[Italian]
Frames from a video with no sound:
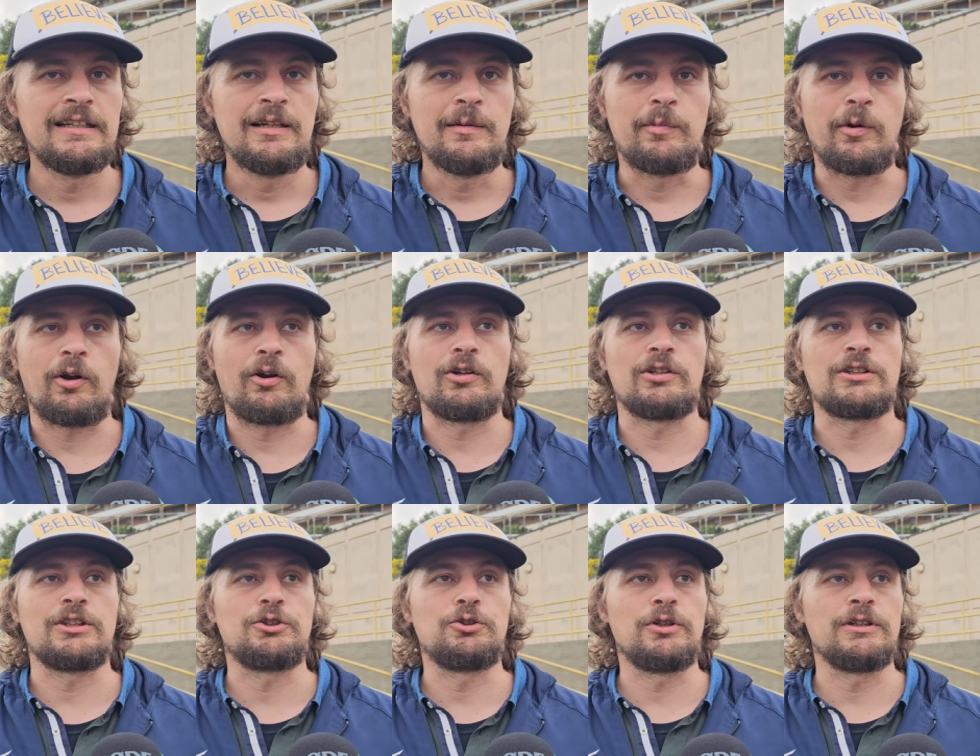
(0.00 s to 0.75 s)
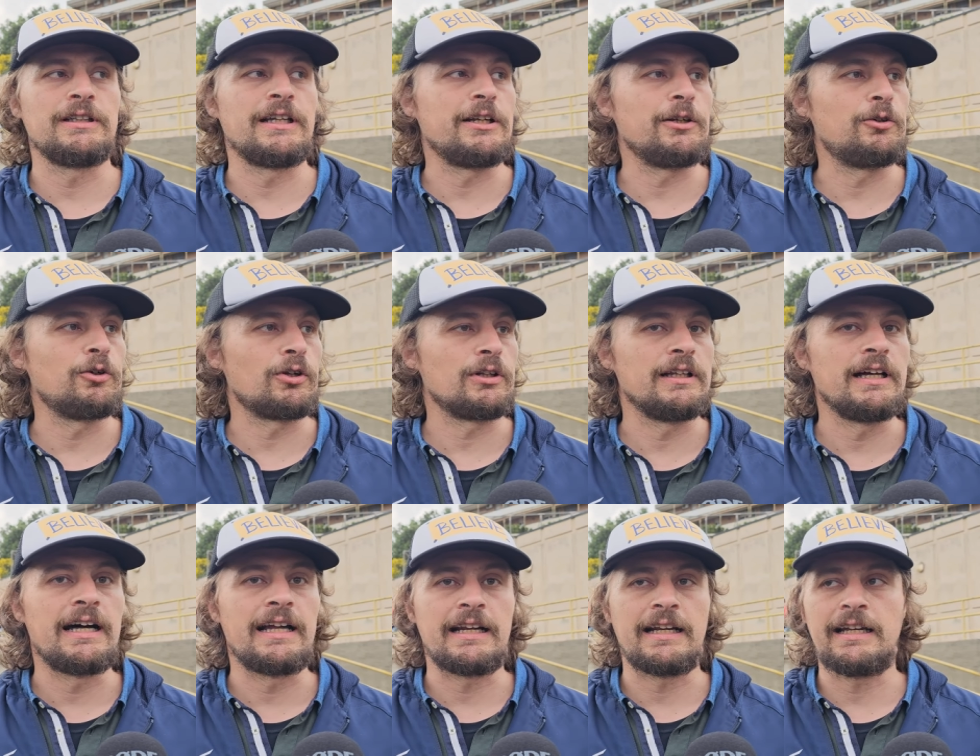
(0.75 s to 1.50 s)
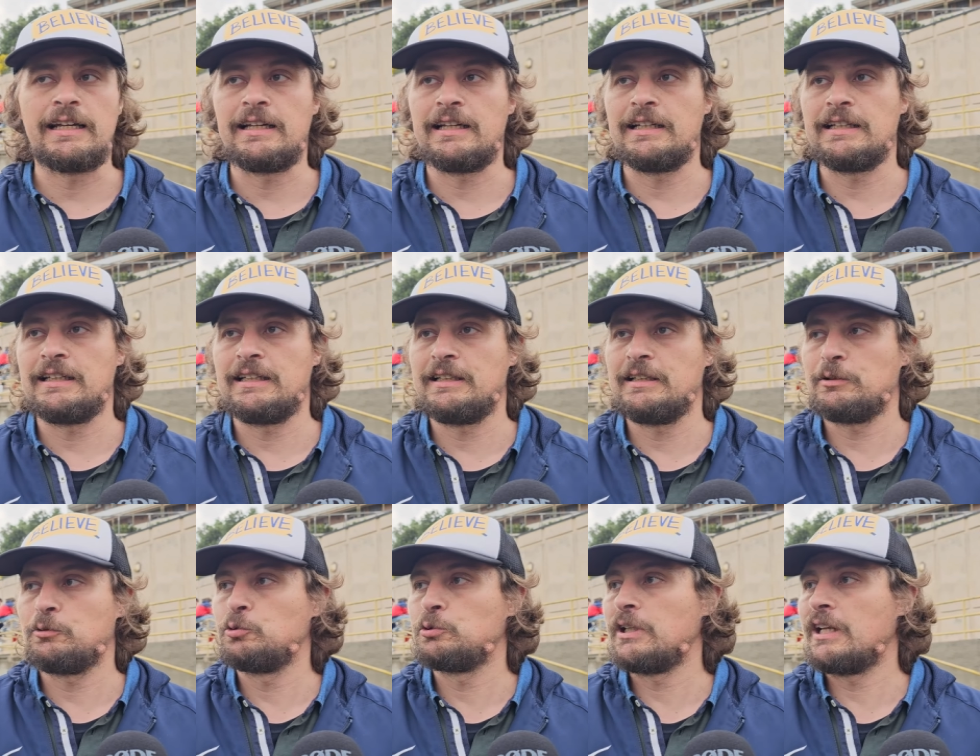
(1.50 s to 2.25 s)
però è una stagione da
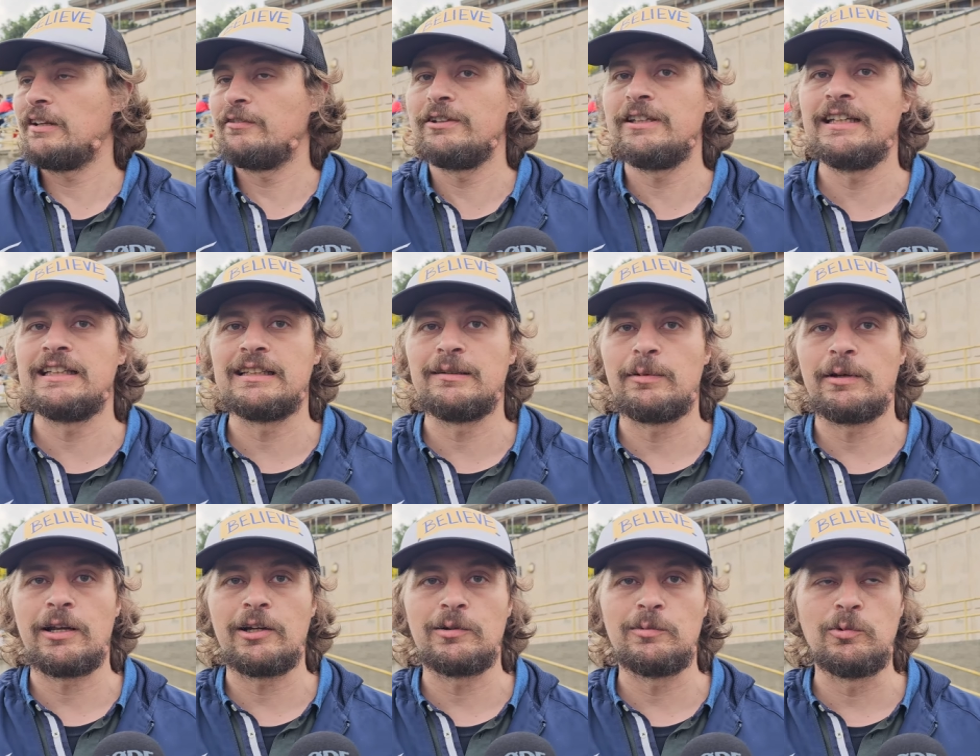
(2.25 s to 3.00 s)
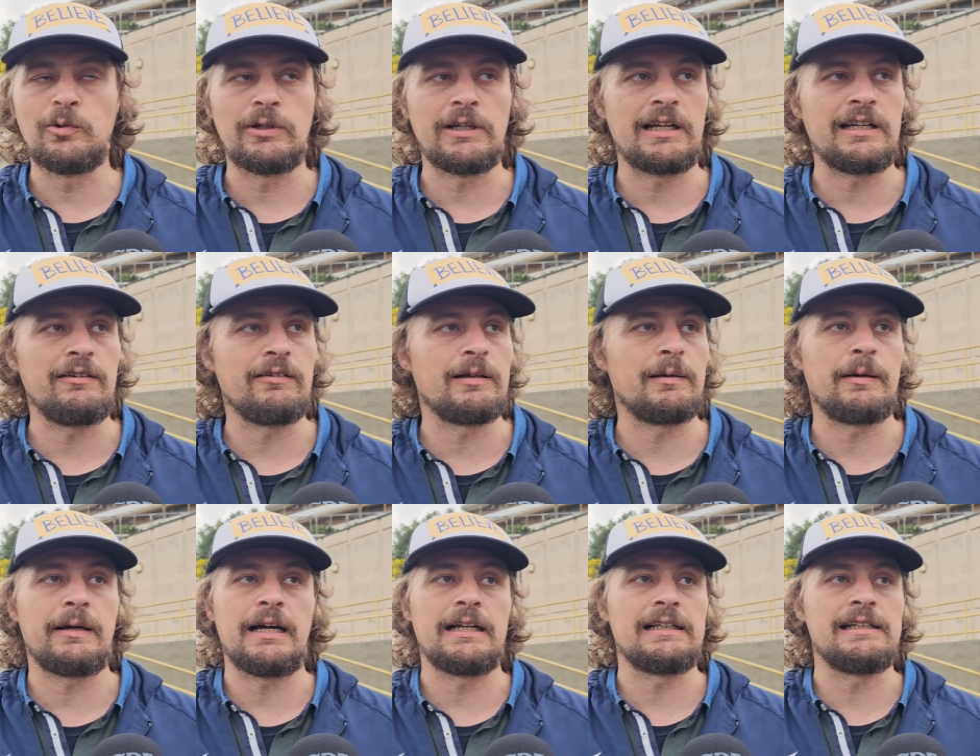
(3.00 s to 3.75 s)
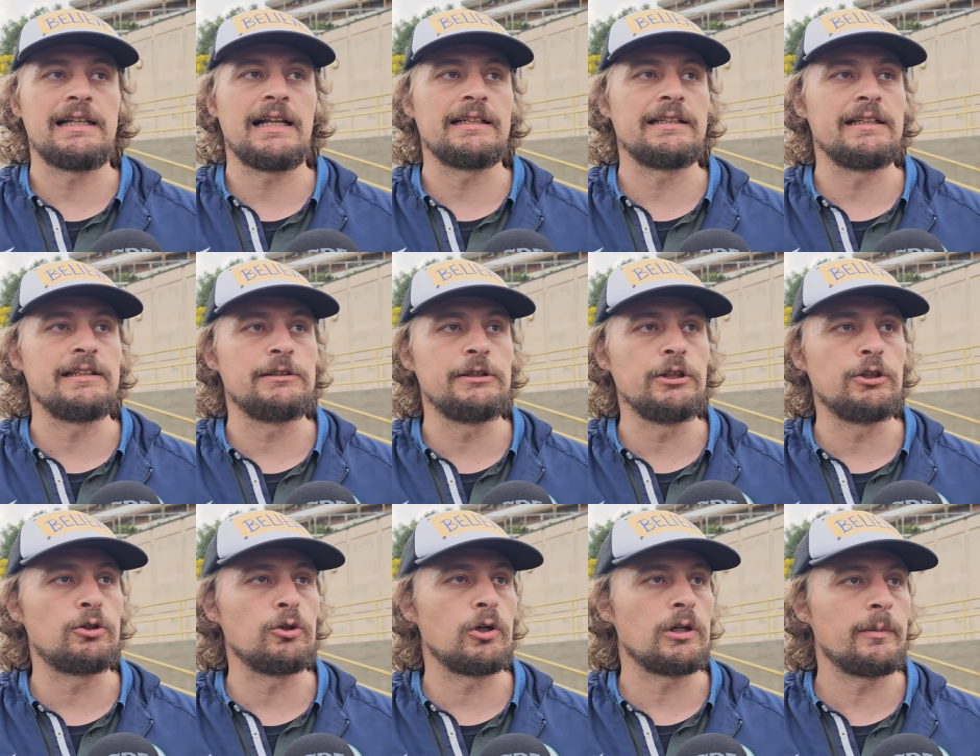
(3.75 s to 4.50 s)
ricordare tutta la vita perché comunque arriva al di là del
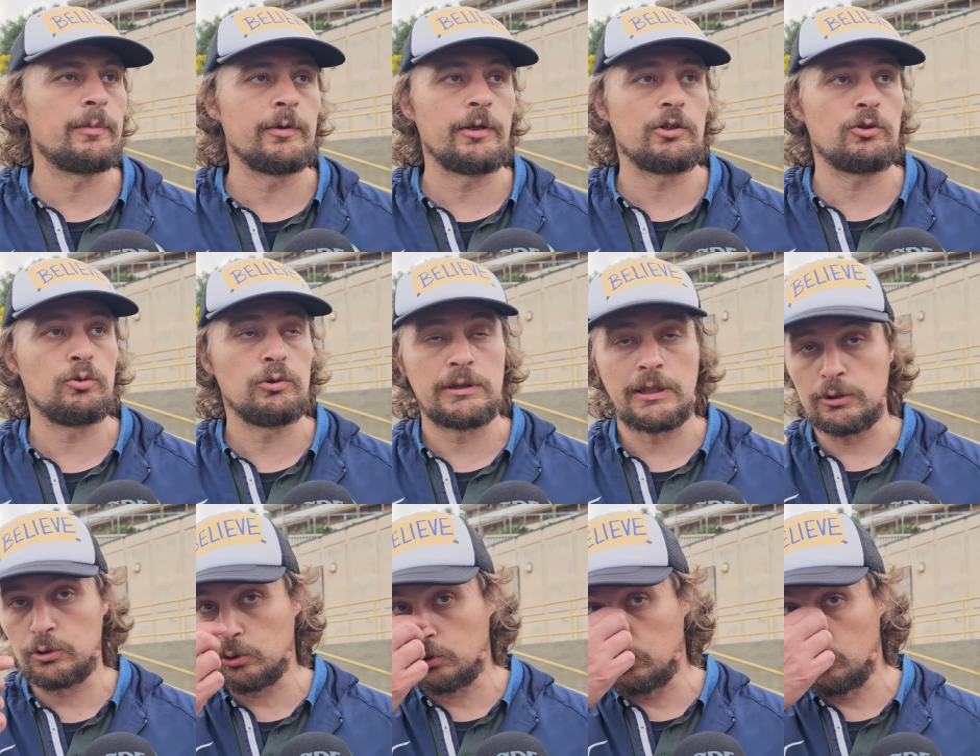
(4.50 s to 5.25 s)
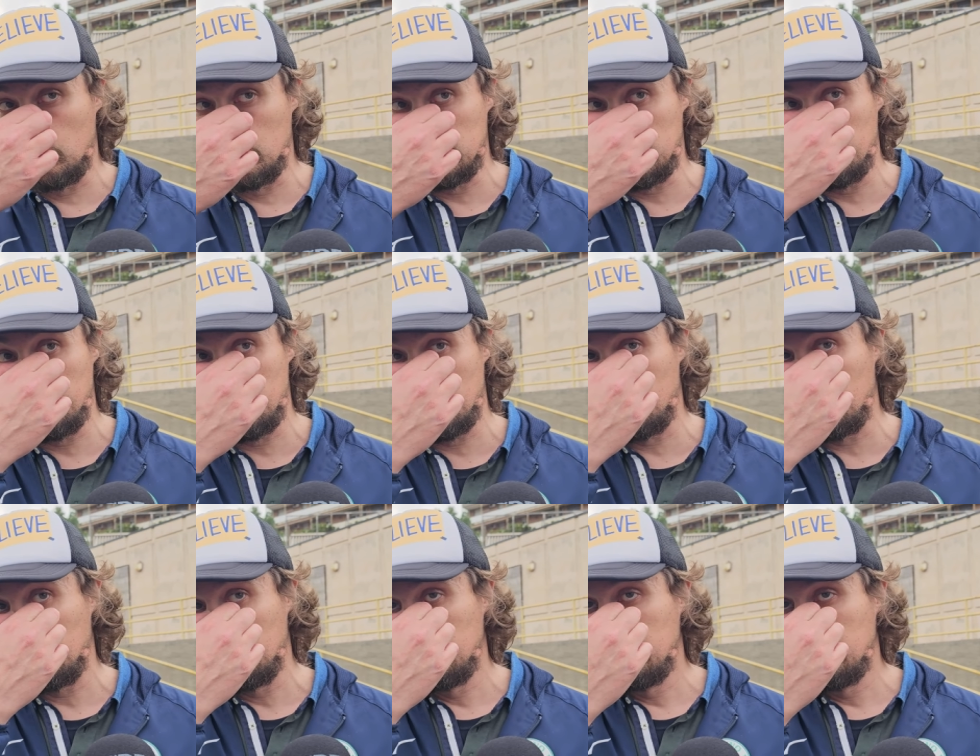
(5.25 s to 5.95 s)
titolo che poi il risultato conta, però